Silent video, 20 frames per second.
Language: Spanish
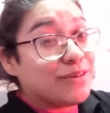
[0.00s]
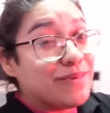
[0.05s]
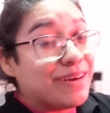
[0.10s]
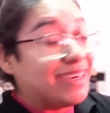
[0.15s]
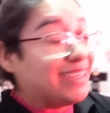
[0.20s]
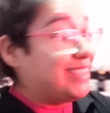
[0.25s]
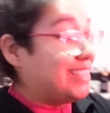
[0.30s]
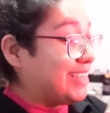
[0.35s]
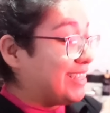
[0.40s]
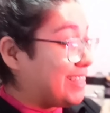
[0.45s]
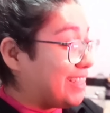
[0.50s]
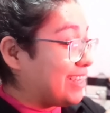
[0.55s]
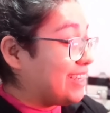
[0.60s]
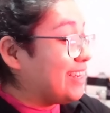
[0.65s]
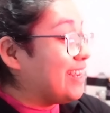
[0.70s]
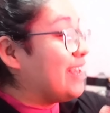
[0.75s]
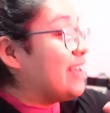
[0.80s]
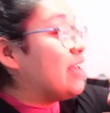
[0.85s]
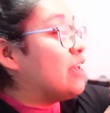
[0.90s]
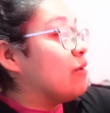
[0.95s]
marchiten.
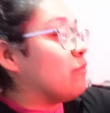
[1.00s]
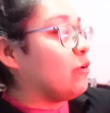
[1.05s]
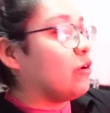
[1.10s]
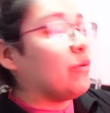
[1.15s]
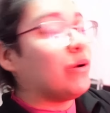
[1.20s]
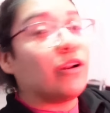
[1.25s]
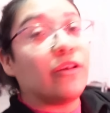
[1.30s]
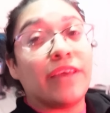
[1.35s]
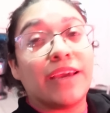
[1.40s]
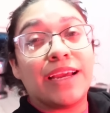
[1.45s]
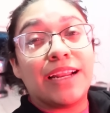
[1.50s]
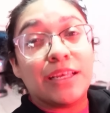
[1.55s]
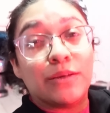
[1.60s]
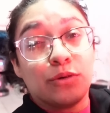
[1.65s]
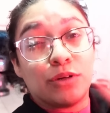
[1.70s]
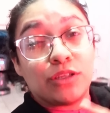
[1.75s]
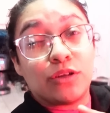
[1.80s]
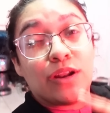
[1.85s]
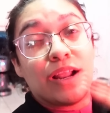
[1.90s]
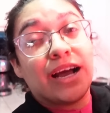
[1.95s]
Pero bueno, déjenles
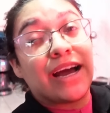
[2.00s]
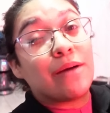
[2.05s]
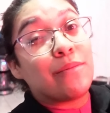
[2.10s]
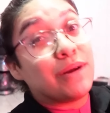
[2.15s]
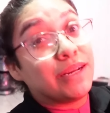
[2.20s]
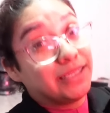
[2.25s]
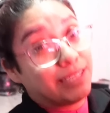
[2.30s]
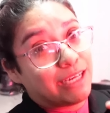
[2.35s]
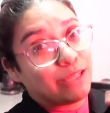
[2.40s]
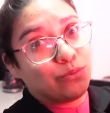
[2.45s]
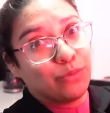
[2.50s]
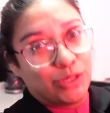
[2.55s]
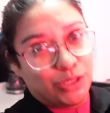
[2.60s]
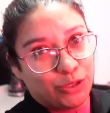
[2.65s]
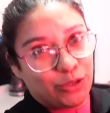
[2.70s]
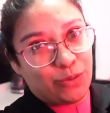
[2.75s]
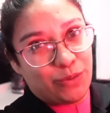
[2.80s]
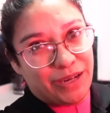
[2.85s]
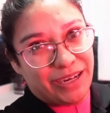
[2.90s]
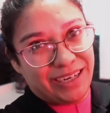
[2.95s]
volteo la cámara y se las
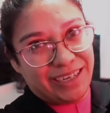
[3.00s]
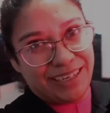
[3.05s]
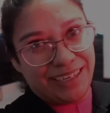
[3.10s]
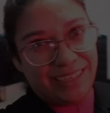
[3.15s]
muestro bien.